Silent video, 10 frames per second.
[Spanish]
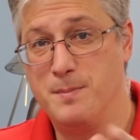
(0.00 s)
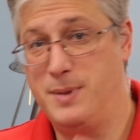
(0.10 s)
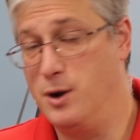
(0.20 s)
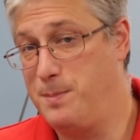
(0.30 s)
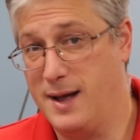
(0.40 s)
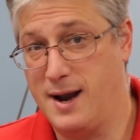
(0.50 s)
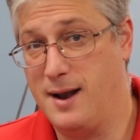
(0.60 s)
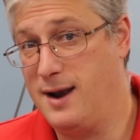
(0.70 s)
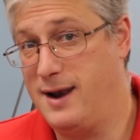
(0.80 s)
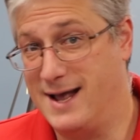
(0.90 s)
Pero
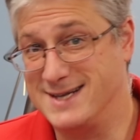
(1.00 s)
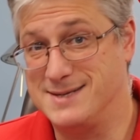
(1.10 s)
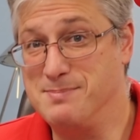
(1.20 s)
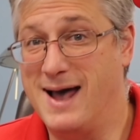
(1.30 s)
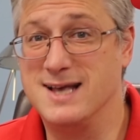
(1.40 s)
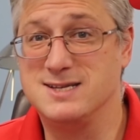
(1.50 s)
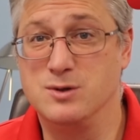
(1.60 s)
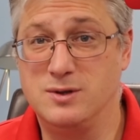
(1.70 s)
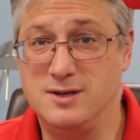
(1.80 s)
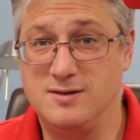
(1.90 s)
para las malas
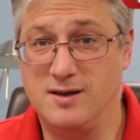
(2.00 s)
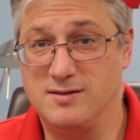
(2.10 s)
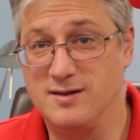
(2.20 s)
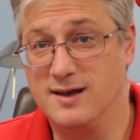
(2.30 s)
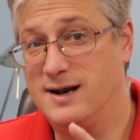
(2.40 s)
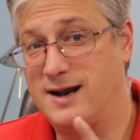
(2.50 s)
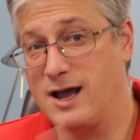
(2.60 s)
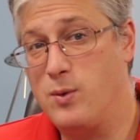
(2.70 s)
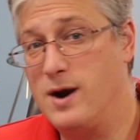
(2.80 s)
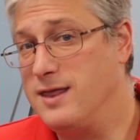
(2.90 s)
noticias,
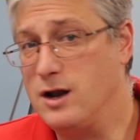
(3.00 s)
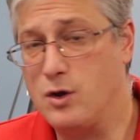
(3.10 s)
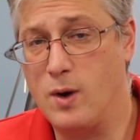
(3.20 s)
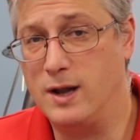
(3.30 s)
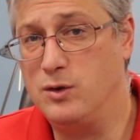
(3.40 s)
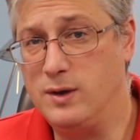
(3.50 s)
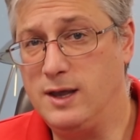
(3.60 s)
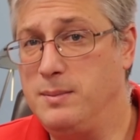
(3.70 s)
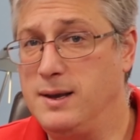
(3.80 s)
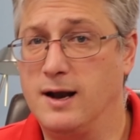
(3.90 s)
¿recuerdan cuando
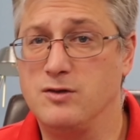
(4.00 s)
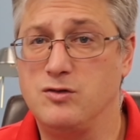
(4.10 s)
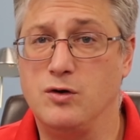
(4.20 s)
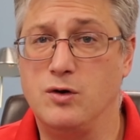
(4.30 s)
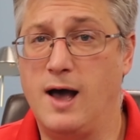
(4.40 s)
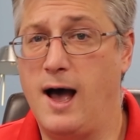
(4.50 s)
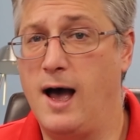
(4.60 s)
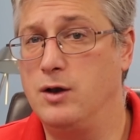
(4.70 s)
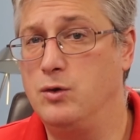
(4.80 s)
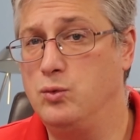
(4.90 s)
inmigración
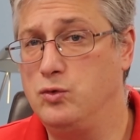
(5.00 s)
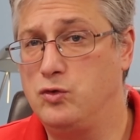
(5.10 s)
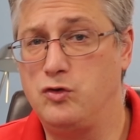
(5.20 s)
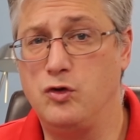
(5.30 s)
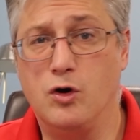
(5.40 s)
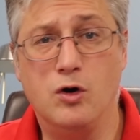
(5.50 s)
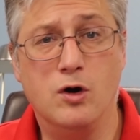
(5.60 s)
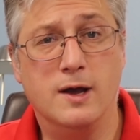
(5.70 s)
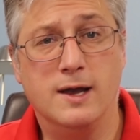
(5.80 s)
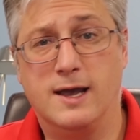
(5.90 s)
anunció
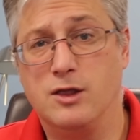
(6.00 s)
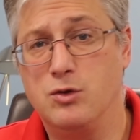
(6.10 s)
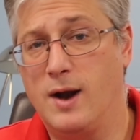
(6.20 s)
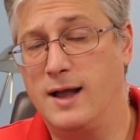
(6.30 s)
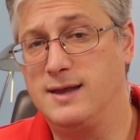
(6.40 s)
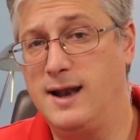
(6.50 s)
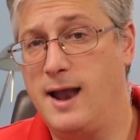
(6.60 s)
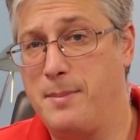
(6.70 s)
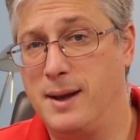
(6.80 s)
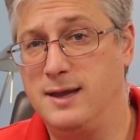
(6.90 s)
que durante
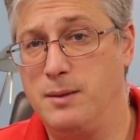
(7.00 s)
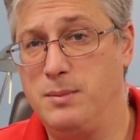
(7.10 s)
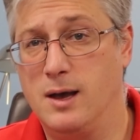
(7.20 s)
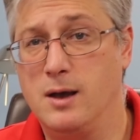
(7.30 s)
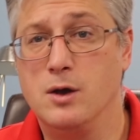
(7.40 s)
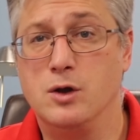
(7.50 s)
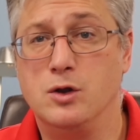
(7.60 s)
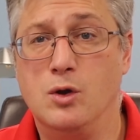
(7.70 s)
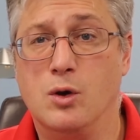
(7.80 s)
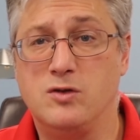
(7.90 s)
la pandemia
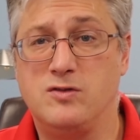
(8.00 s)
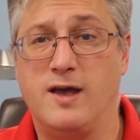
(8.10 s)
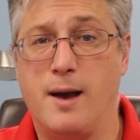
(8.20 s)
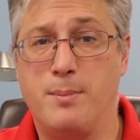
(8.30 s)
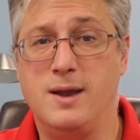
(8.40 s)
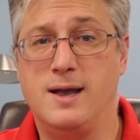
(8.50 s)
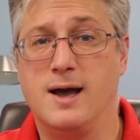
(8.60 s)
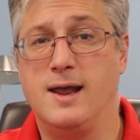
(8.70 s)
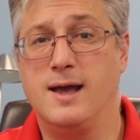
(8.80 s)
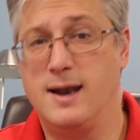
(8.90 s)
no se
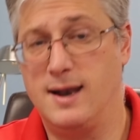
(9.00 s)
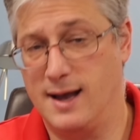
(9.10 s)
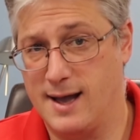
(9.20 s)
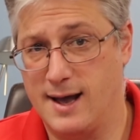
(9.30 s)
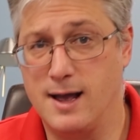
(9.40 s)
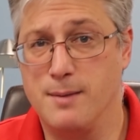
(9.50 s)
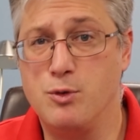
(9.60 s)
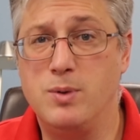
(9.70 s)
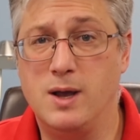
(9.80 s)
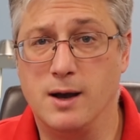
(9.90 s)
aplicaría la carga
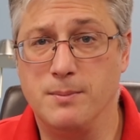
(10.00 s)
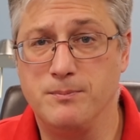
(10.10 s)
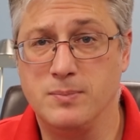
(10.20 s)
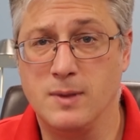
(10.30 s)
pública